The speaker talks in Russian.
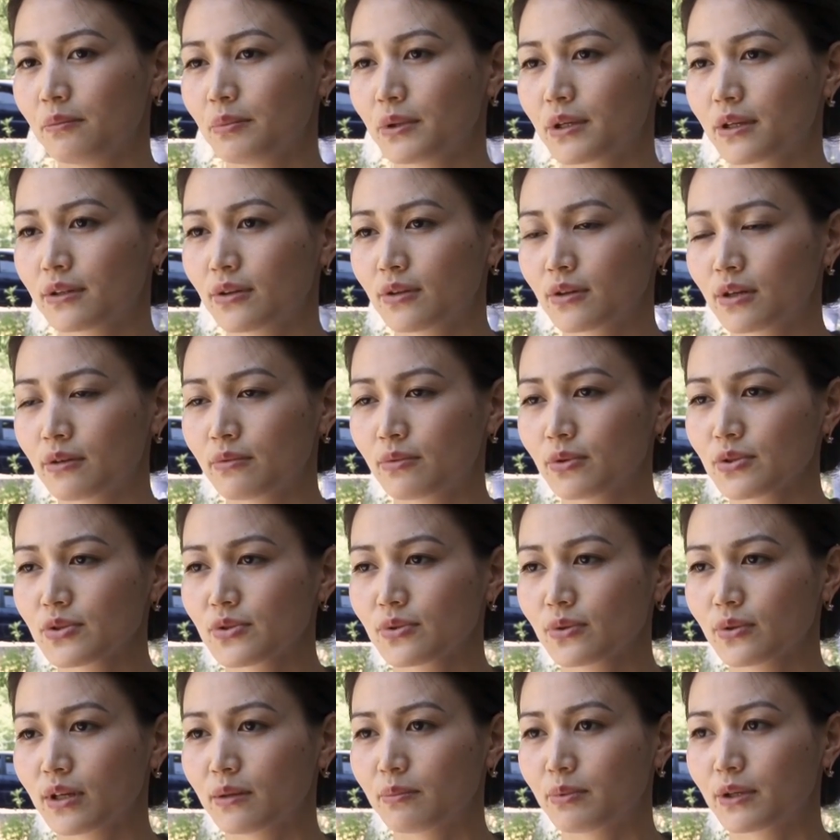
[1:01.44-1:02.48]
температура
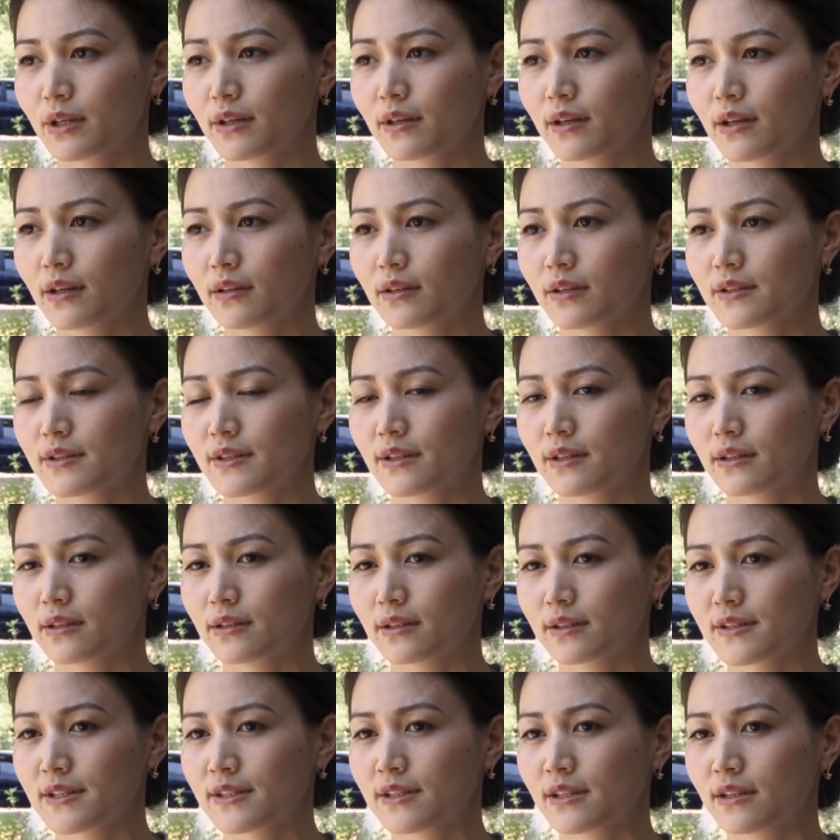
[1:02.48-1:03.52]
воздуха прогрелась до
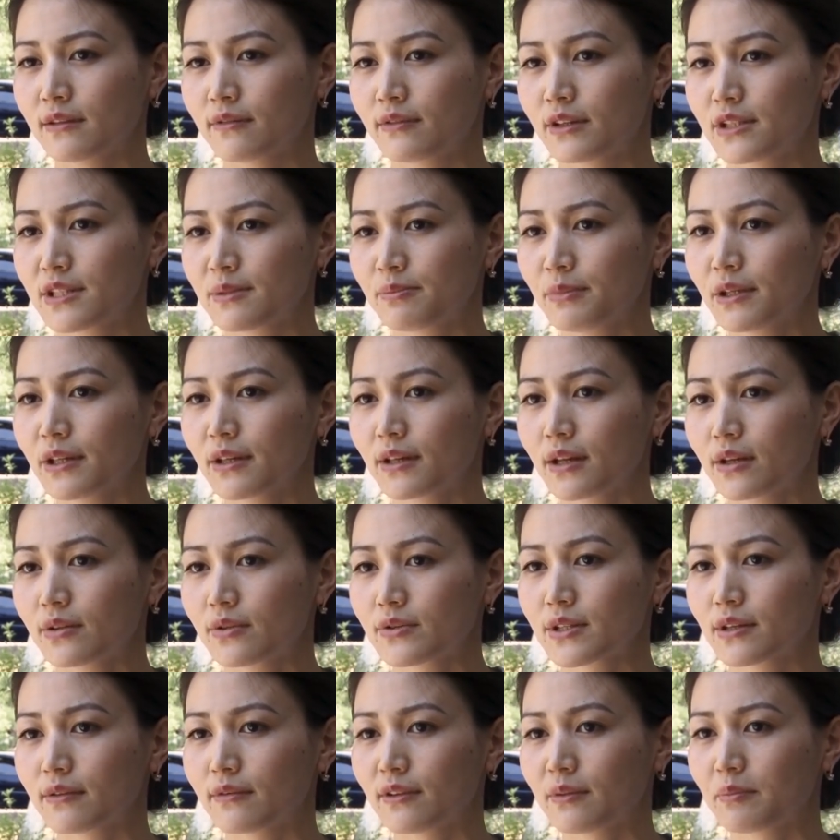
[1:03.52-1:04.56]
38
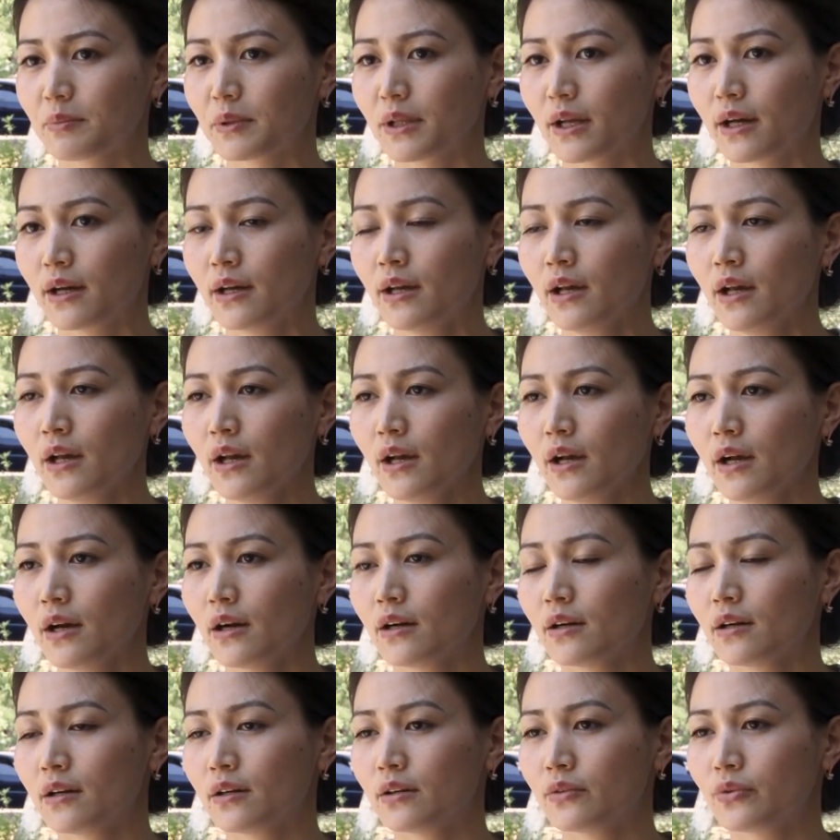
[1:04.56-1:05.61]
градусов тепла.
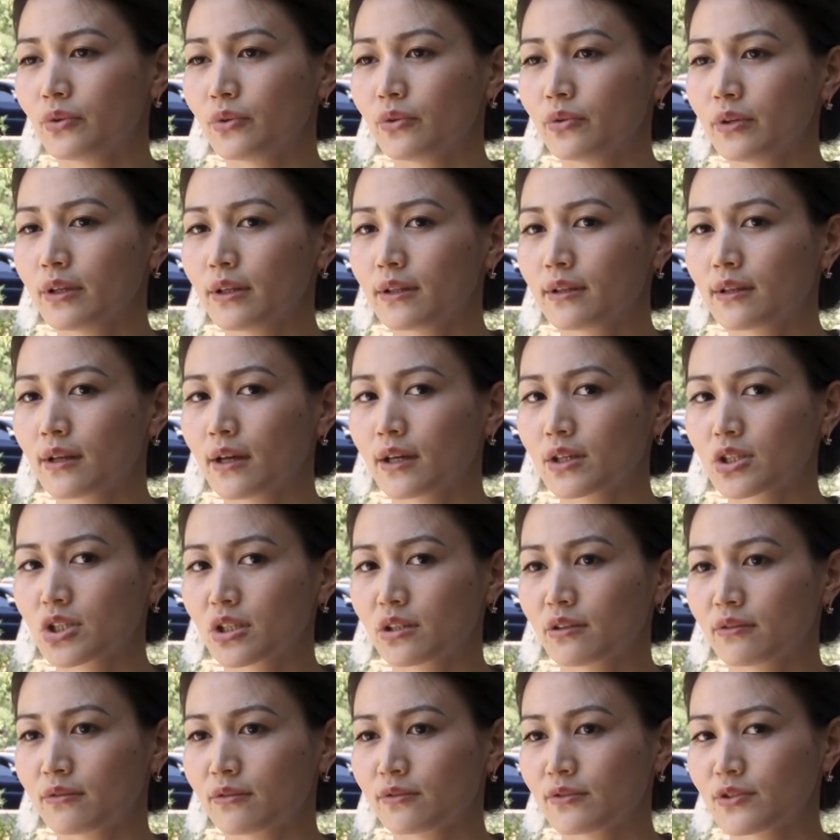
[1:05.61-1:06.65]
Э, ну и
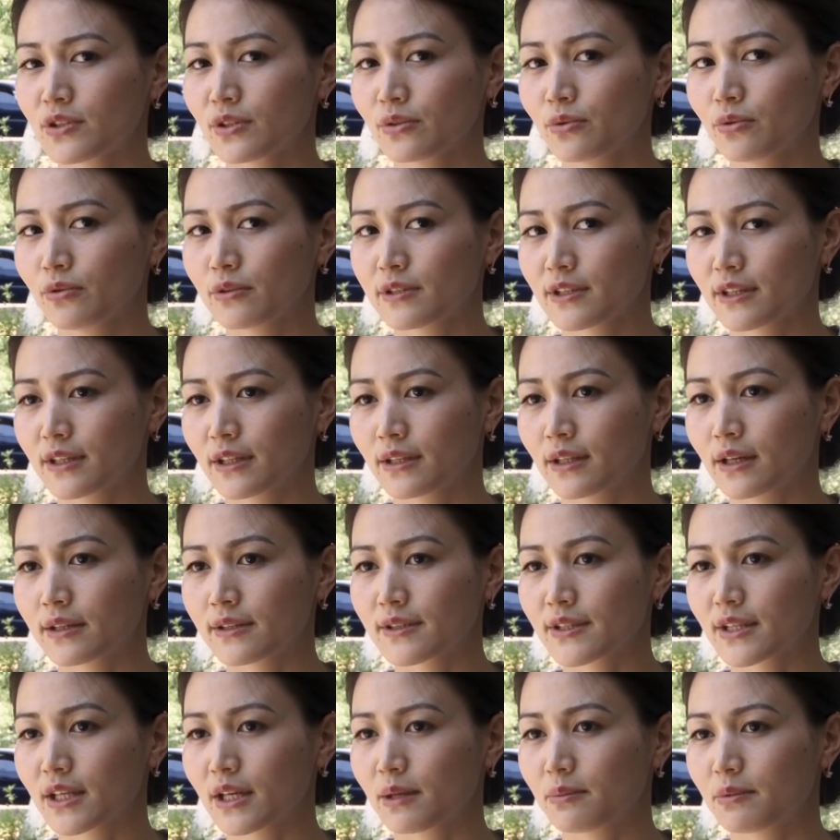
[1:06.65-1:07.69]
также в Сокольской и
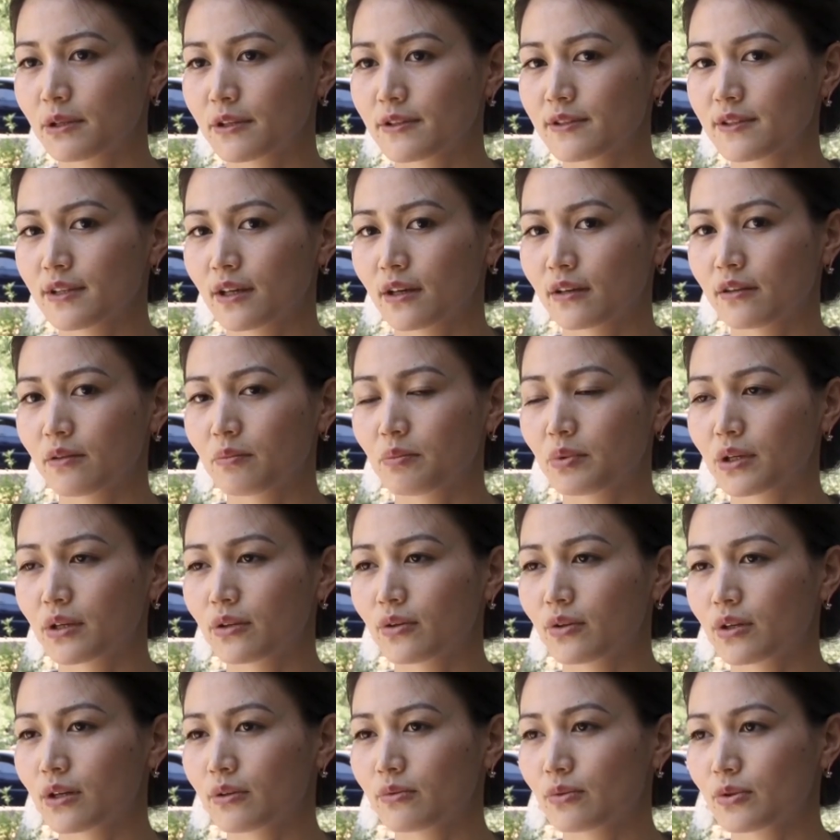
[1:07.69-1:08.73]
Нарынской областях
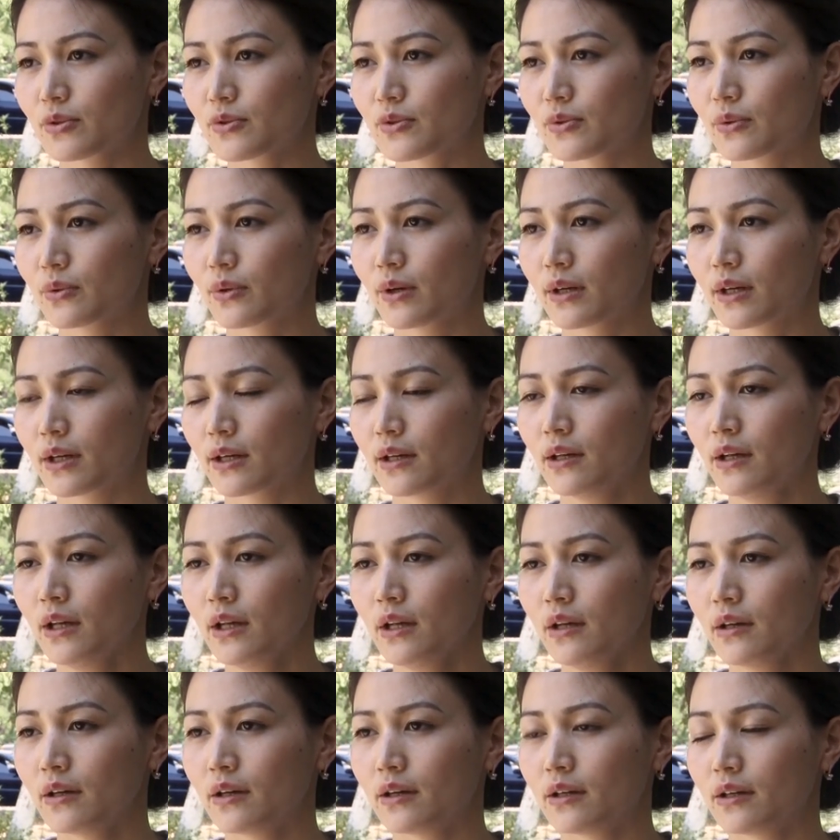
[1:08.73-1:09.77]
температура воздуха
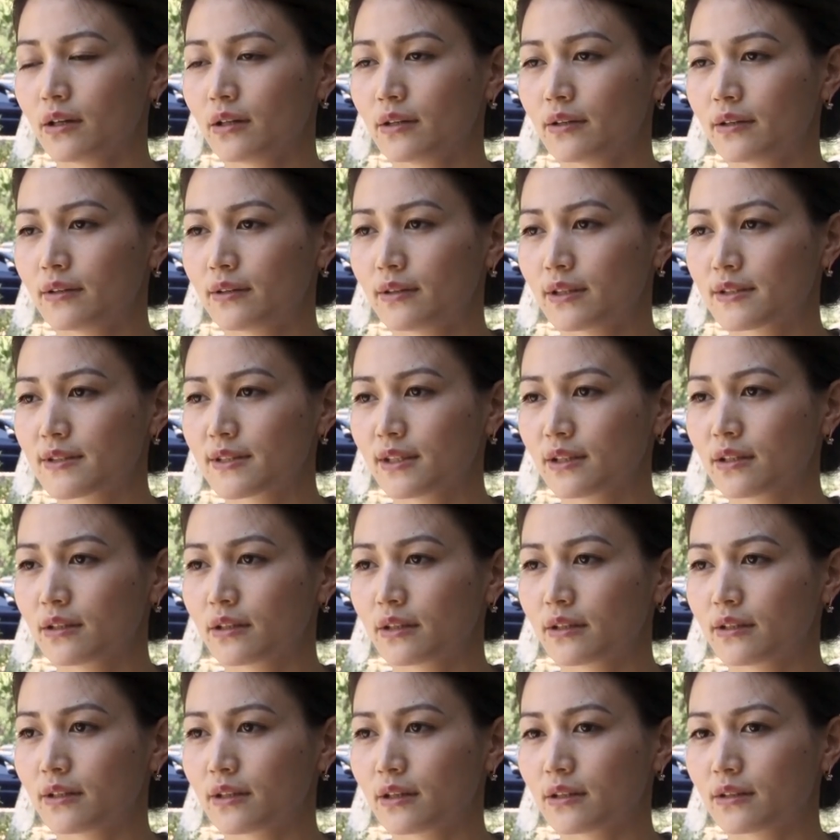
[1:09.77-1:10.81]
э,
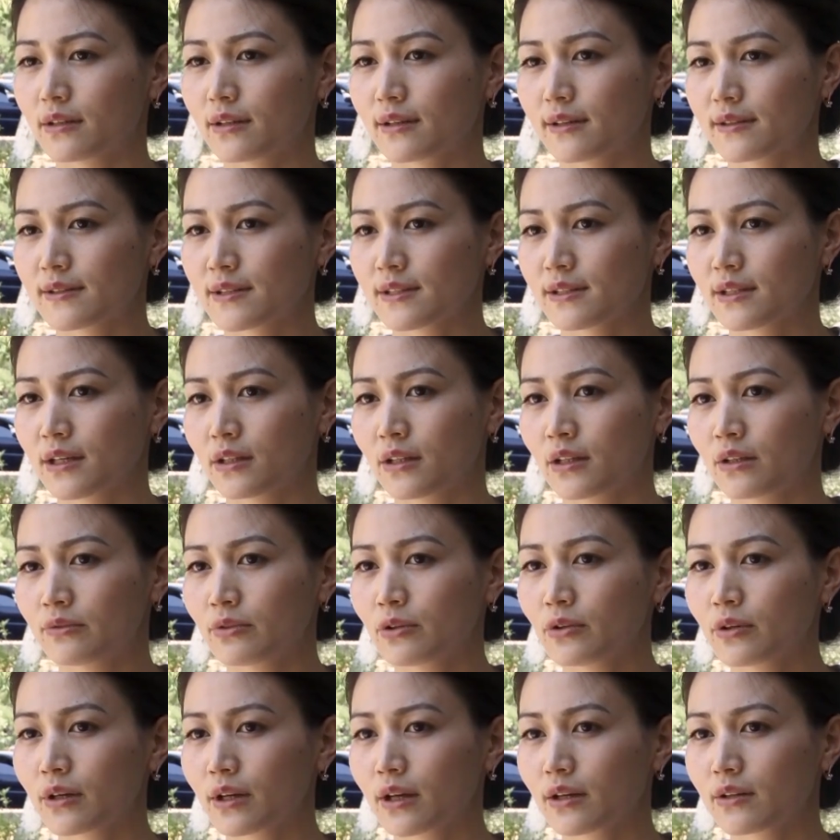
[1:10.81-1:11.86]
достигла до
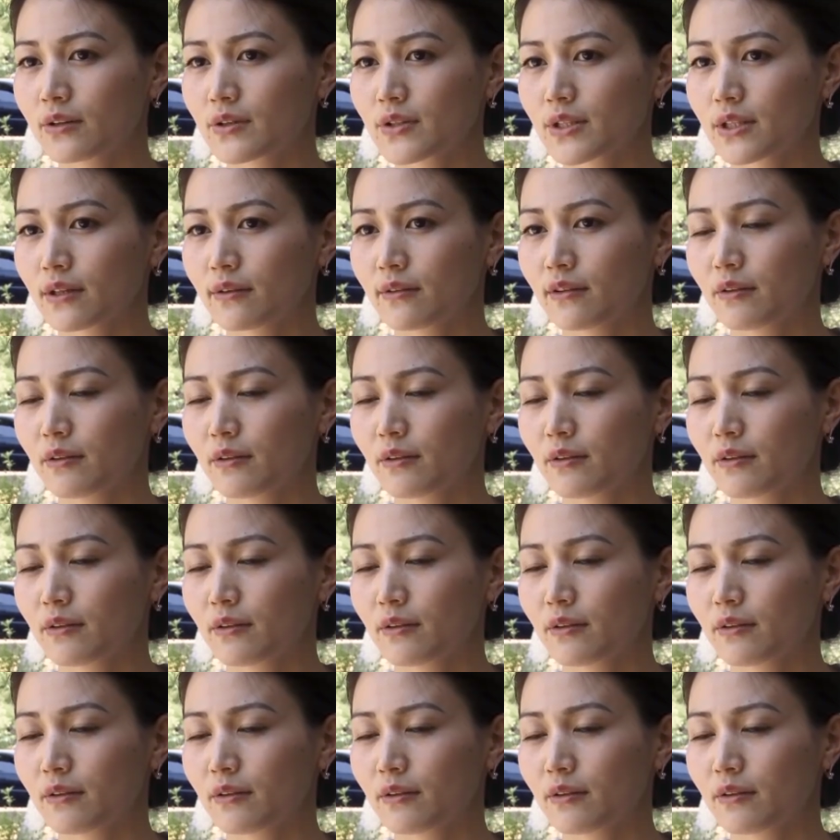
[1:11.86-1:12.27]
31 градуса